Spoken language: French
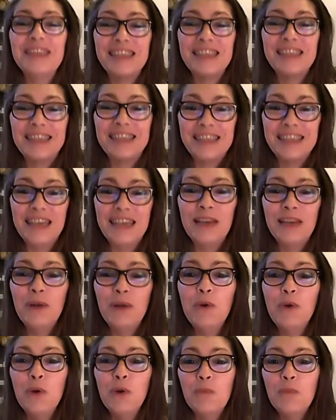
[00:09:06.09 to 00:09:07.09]
C'est
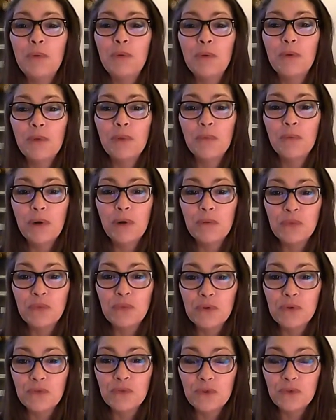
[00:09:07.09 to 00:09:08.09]
le bon moment
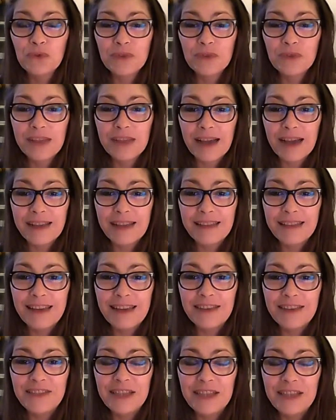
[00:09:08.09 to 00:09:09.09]
pour vous d'arrêter
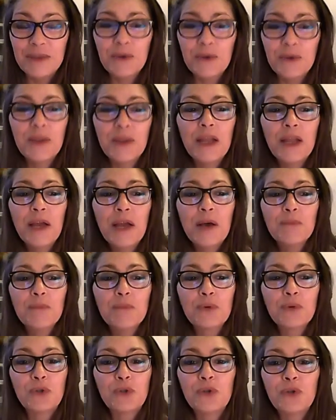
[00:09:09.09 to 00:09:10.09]
la vidéo.
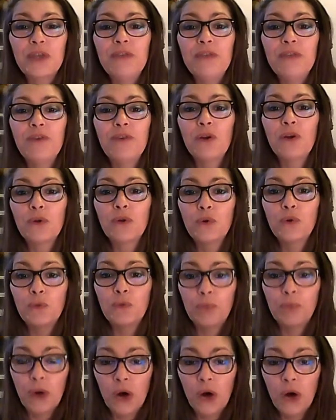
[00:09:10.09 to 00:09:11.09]
Pour ceux qui veulent
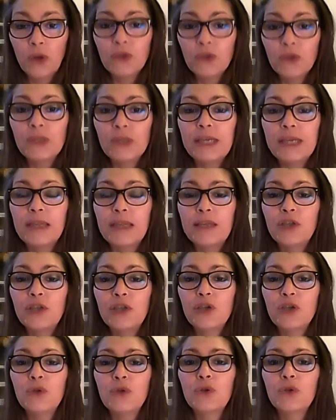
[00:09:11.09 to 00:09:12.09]
comprendre certaines
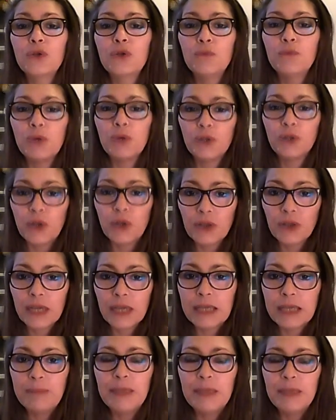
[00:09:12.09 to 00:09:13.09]
choses, m'entendre
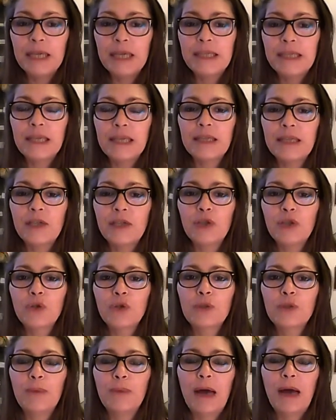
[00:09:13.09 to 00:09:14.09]
expliquer certaines
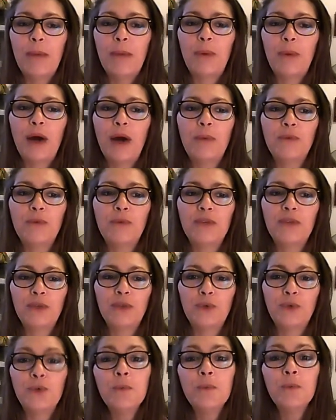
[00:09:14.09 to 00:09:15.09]
choses par rapport à mon
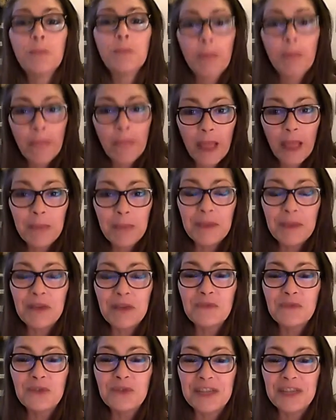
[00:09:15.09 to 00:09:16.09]
vécu, eh
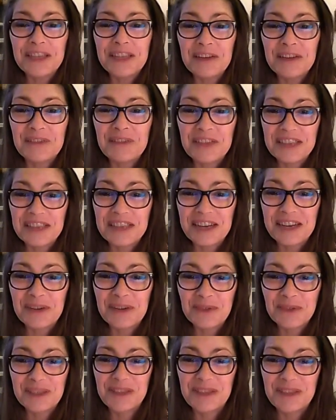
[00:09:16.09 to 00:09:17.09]
bien, vous êtes invités à
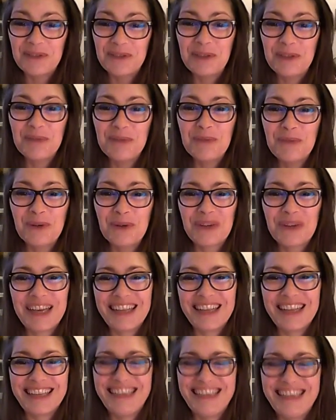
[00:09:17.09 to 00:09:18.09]
continuer de me regarder.